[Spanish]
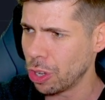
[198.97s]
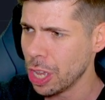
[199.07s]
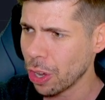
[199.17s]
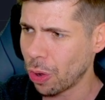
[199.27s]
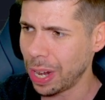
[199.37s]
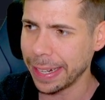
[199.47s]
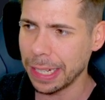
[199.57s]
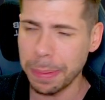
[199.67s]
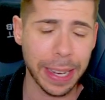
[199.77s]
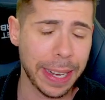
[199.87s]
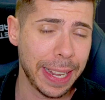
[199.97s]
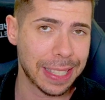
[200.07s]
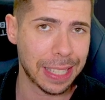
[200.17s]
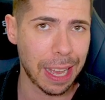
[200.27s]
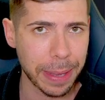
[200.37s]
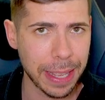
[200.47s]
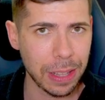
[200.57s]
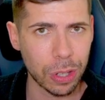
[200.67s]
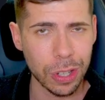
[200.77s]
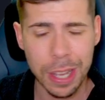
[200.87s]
Con la crisis bancaria que está habiendo,